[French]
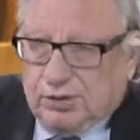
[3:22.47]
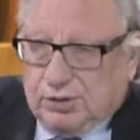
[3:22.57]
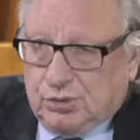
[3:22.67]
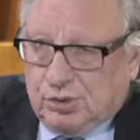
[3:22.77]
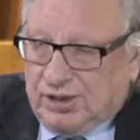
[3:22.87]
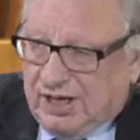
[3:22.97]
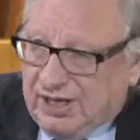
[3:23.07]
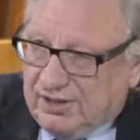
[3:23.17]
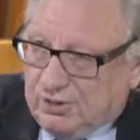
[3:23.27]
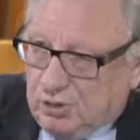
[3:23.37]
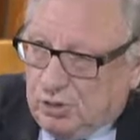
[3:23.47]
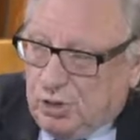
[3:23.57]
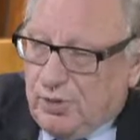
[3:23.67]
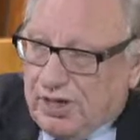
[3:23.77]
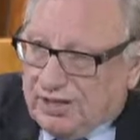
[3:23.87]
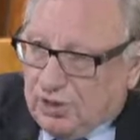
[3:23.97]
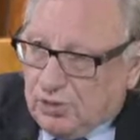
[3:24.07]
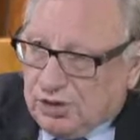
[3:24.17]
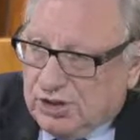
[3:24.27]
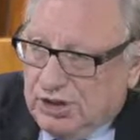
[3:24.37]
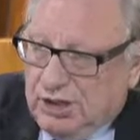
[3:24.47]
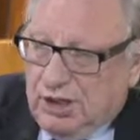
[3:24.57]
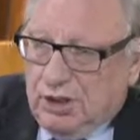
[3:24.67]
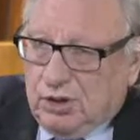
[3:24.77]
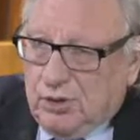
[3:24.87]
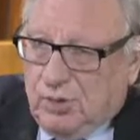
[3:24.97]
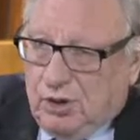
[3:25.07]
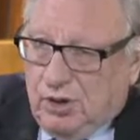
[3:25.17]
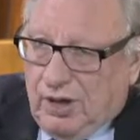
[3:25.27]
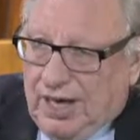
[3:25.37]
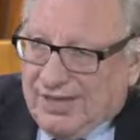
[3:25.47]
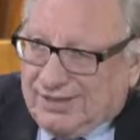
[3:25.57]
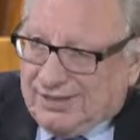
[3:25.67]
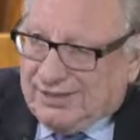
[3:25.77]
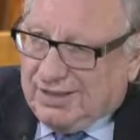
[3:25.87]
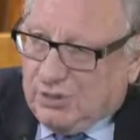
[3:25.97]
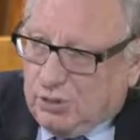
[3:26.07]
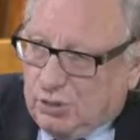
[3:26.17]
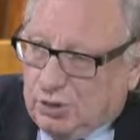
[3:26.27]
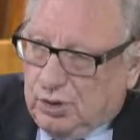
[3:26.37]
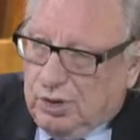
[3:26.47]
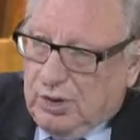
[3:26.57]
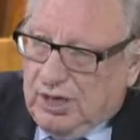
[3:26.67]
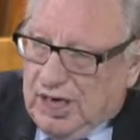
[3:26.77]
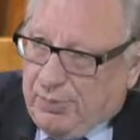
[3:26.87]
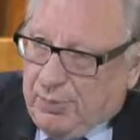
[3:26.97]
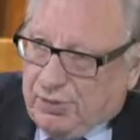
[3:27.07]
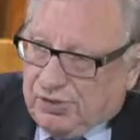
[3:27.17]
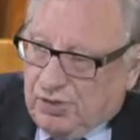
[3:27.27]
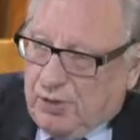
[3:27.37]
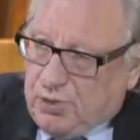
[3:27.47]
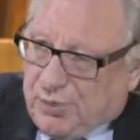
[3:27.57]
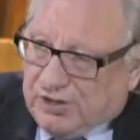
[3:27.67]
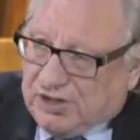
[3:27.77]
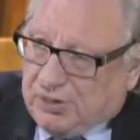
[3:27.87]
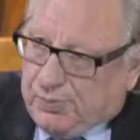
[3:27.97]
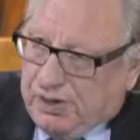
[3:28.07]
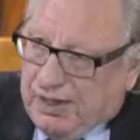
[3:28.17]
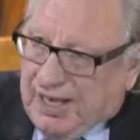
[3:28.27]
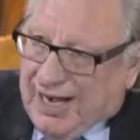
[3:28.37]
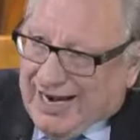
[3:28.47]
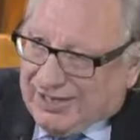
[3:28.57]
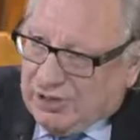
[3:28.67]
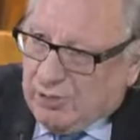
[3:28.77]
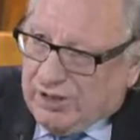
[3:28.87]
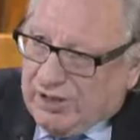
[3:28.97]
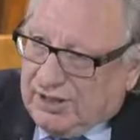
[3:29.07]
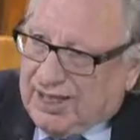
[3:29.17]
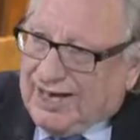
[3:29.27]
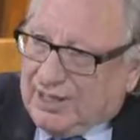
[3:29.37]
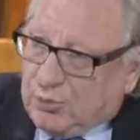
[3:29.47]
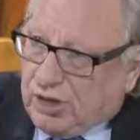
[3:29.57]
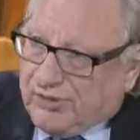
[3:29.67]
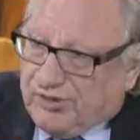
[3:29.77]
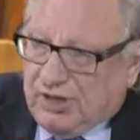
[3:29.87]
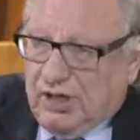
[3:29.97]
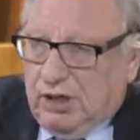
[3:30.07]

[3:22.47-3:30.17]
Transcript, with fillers: sur des réactions, comment l'interroger, comment inciter donc la population à mieux participer à la citoyenneté, et à la démocratie.